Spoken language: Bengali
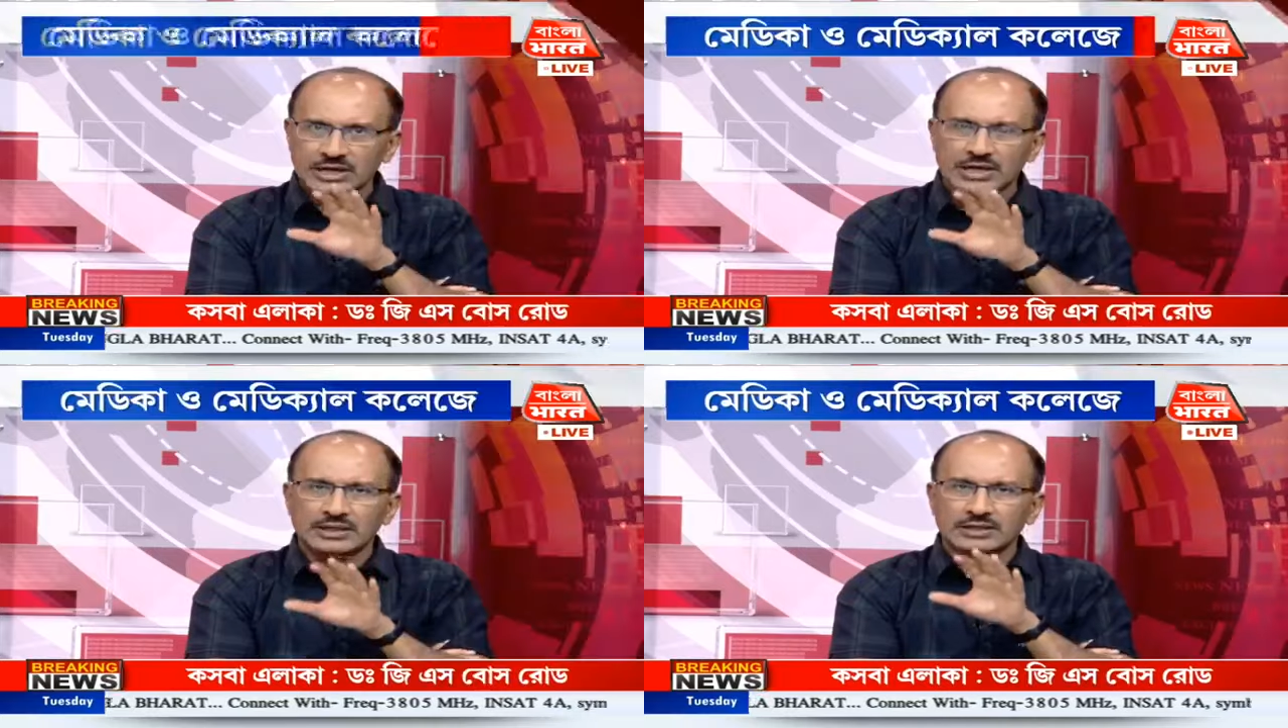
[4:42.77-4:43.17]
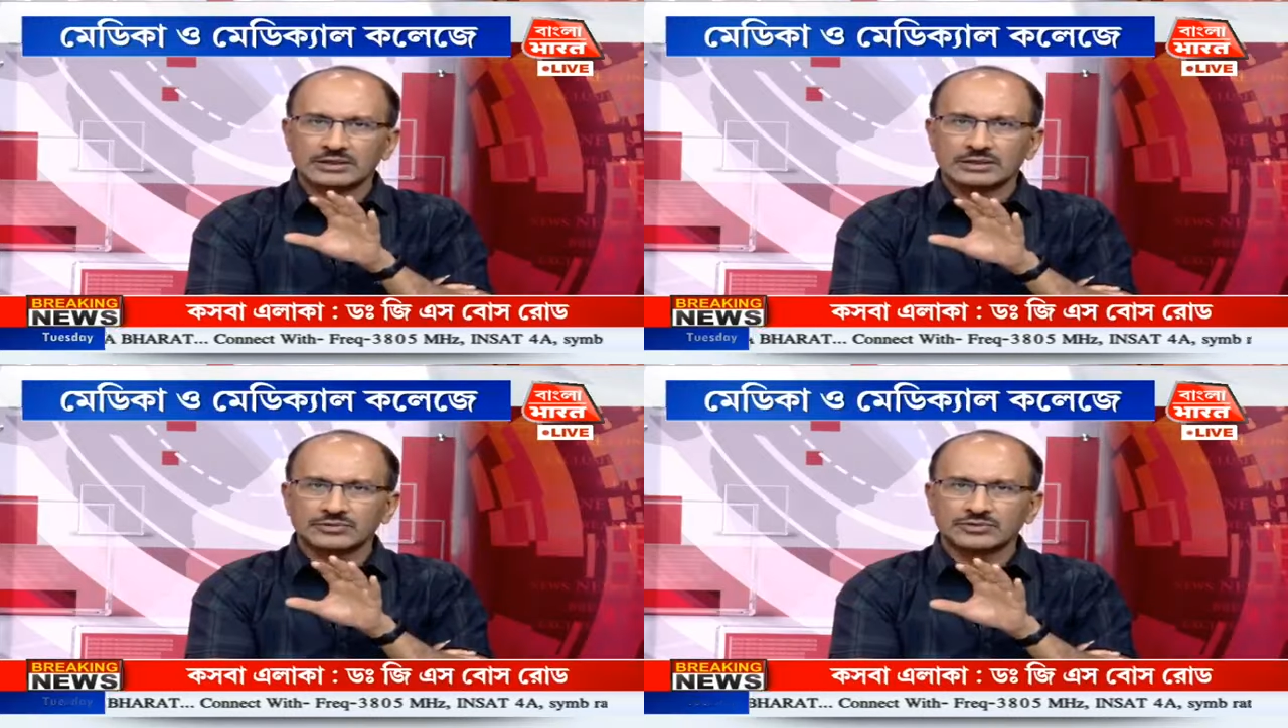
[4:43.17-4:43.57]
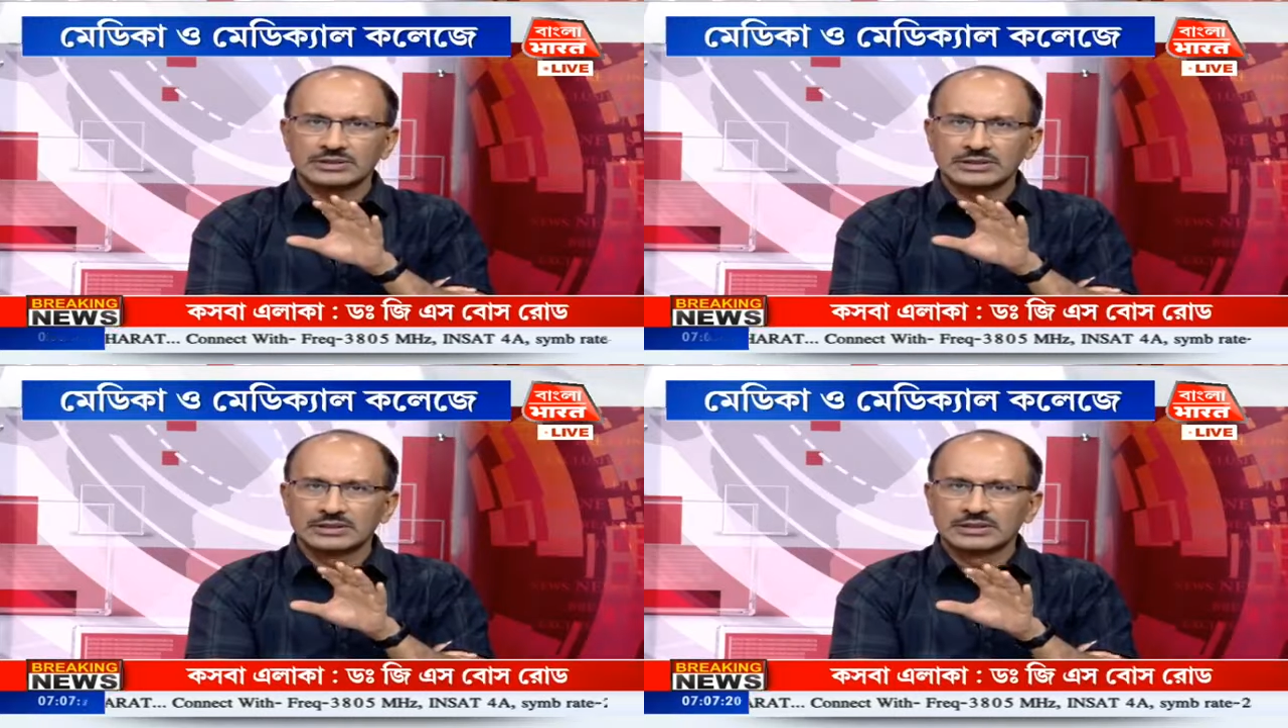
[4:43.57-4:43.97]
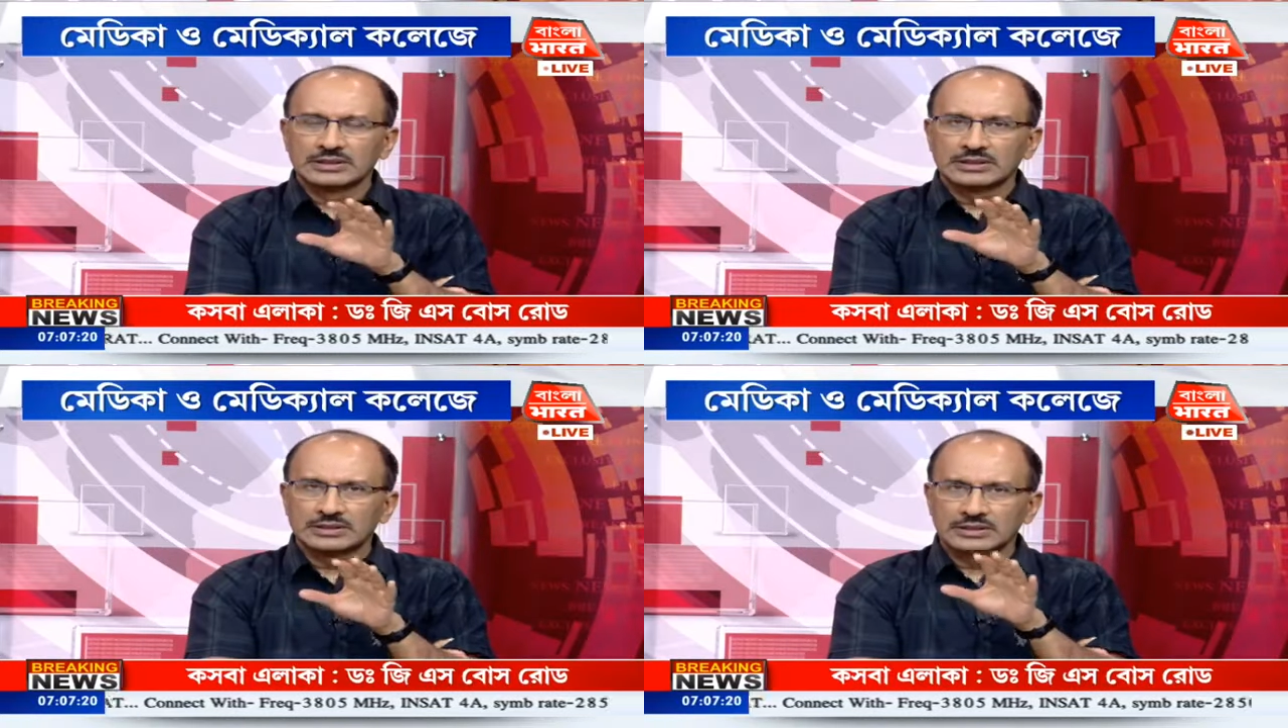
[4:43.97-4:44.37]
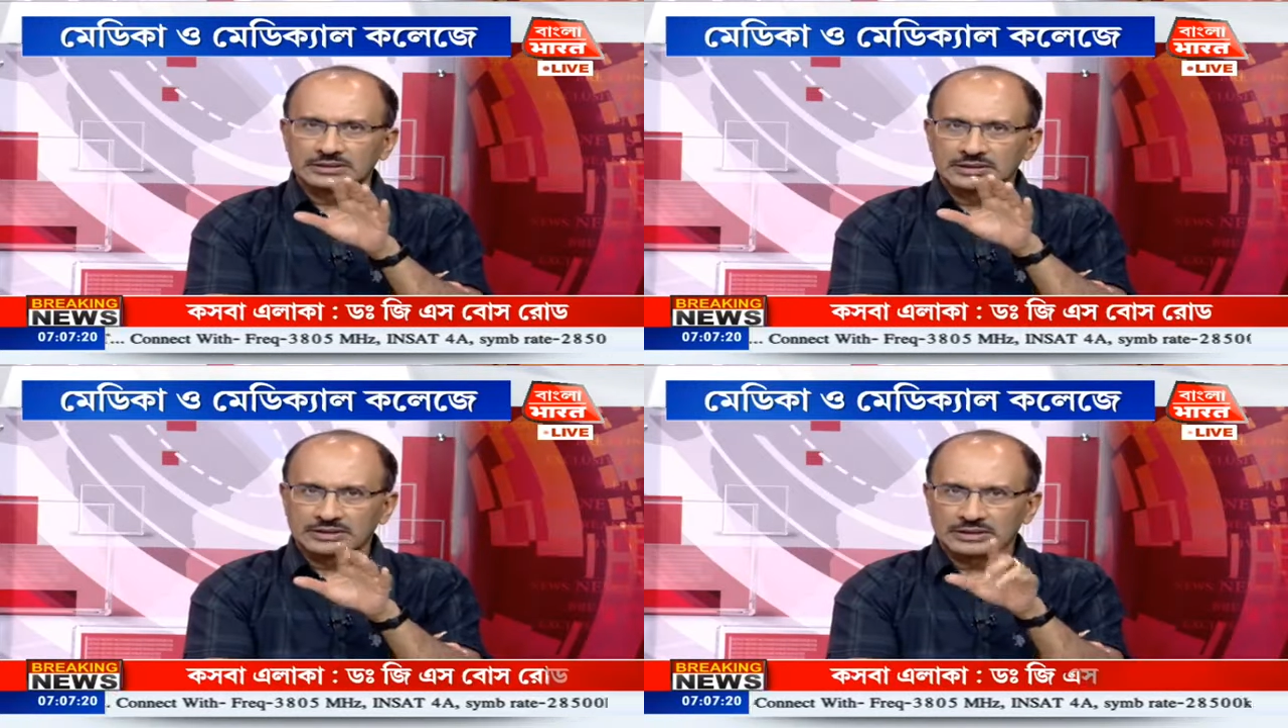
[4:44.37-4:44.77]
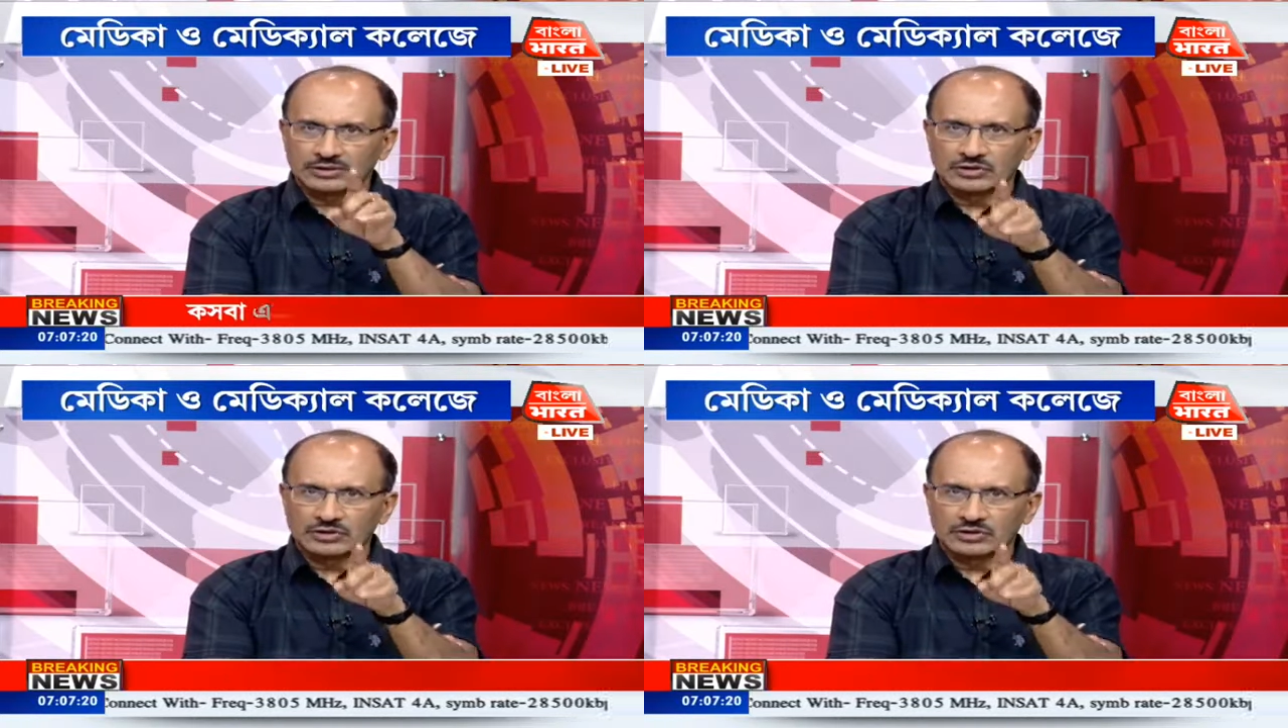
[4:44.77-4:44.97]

জায়গাটা যেটা হচ্ছে যেটা